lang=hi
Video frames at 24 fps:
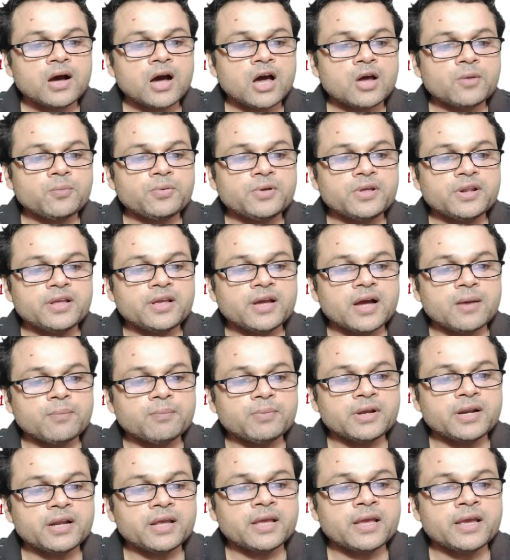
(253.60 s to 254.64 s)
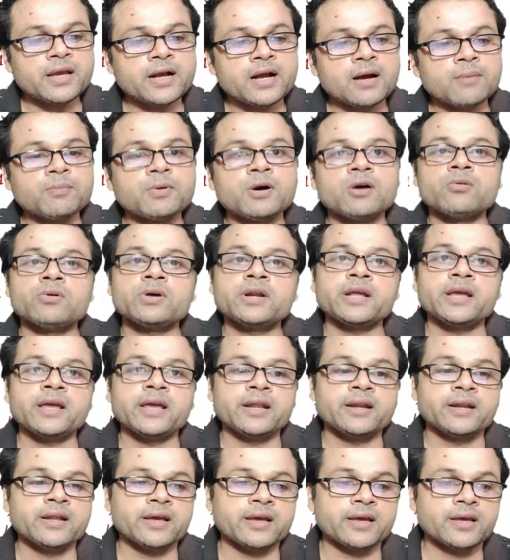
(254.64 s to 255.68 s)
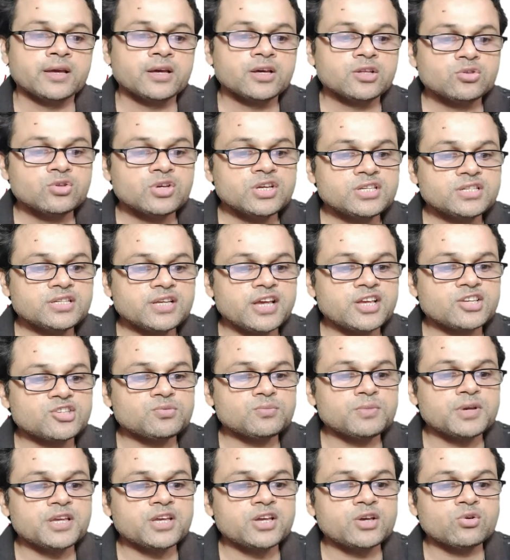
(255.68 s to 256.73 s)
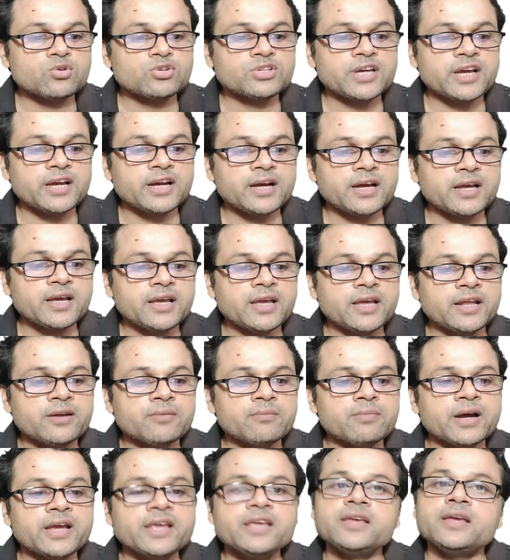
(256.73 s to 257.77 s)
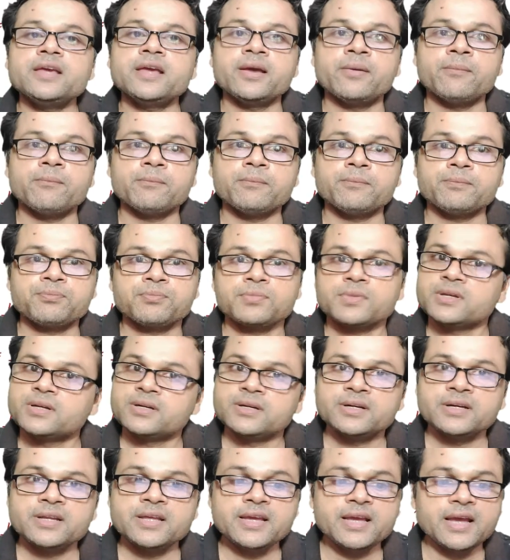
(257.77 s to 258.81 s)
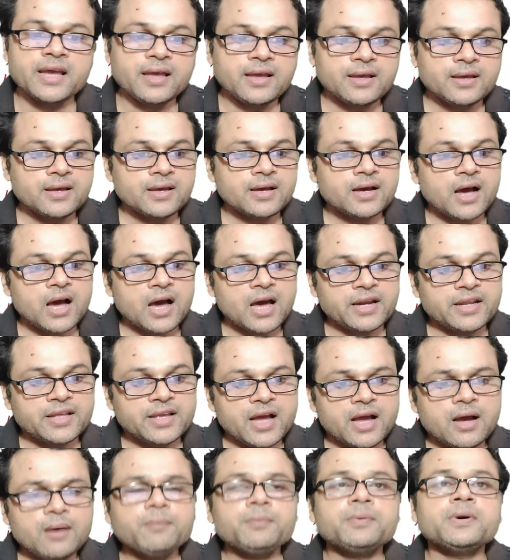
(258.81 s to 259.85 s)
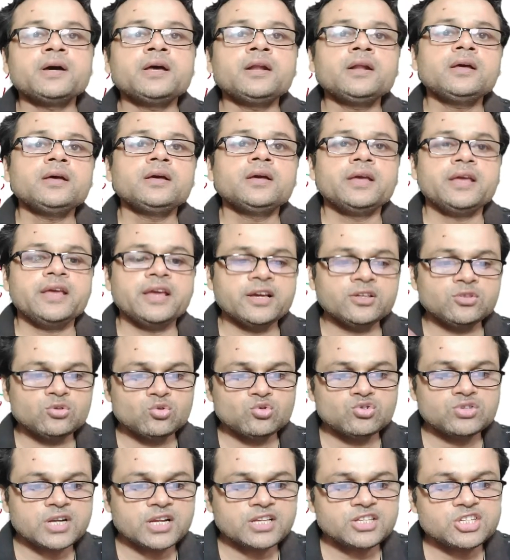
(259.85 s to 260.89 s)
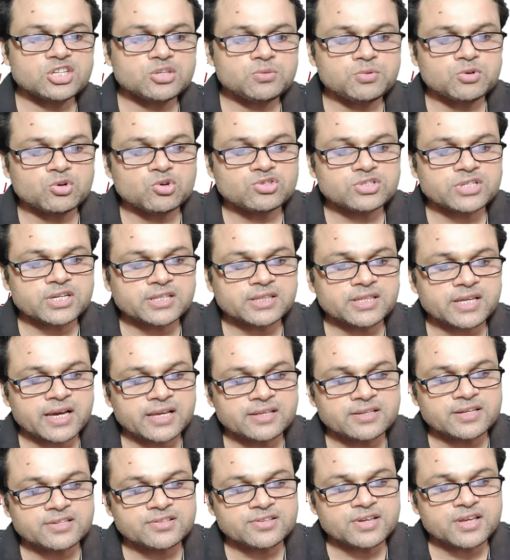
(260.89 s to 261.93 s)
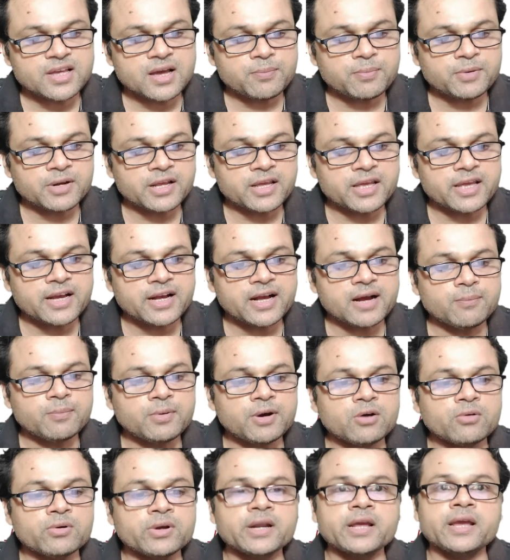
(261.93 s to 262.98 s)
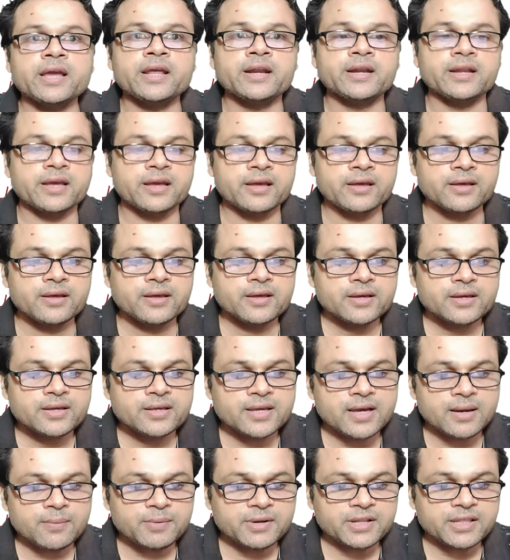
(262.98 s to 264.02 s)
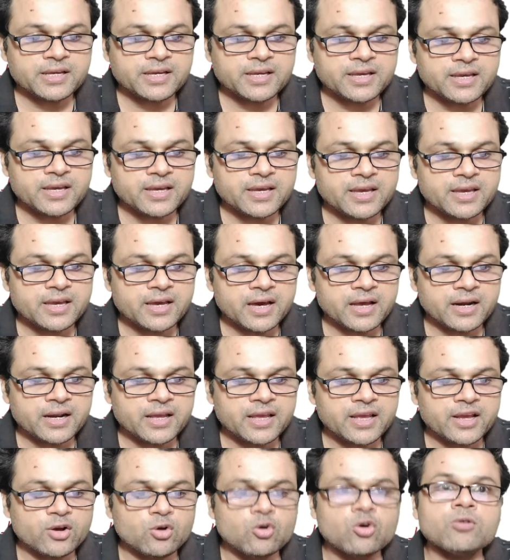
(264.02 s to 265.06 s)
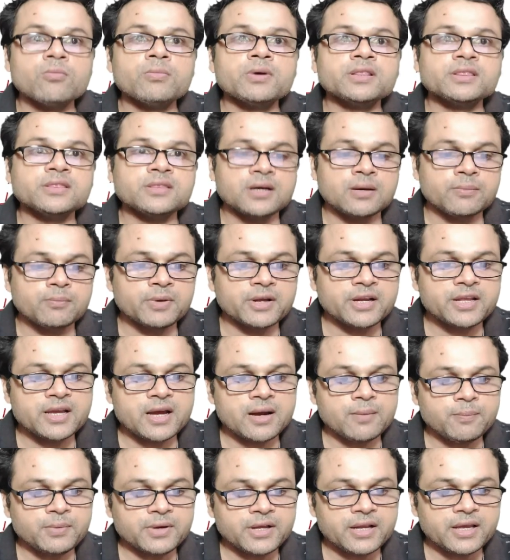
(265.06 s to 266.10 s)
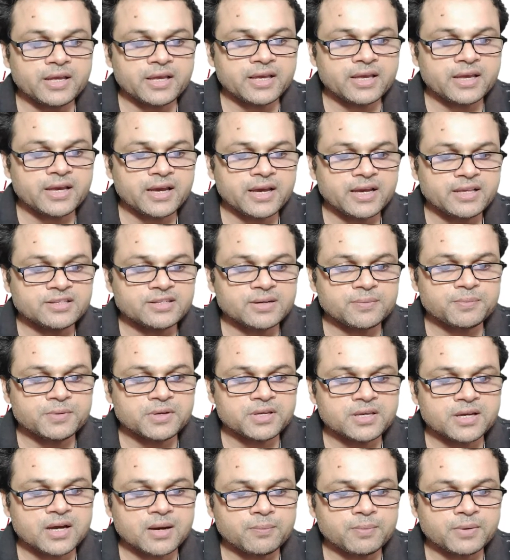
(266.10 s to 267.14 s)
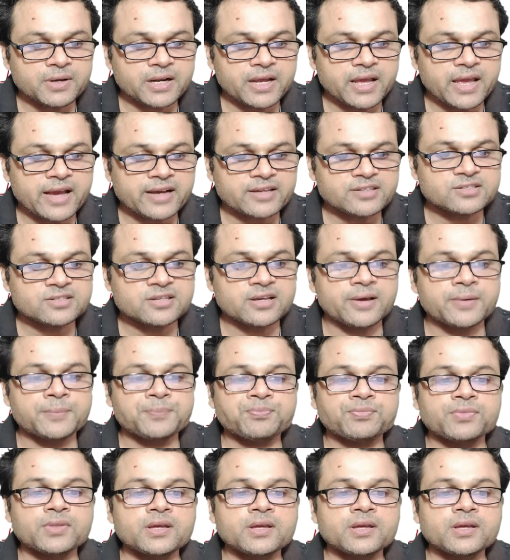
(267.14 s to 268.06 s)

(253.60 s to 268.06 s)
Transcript: और फिर यहां पर ए का पावर एन है तो इस केस में ये हो जाएगा एन बाई एम ठीक है और यहां पर एक दूसरा चीज भी हो सकता है जैसे यहां पर ए का पावर एन है यहां पर देखिए ए और ए कॉमन था पर यहां पर ए है जबकि यहां पर एक्स है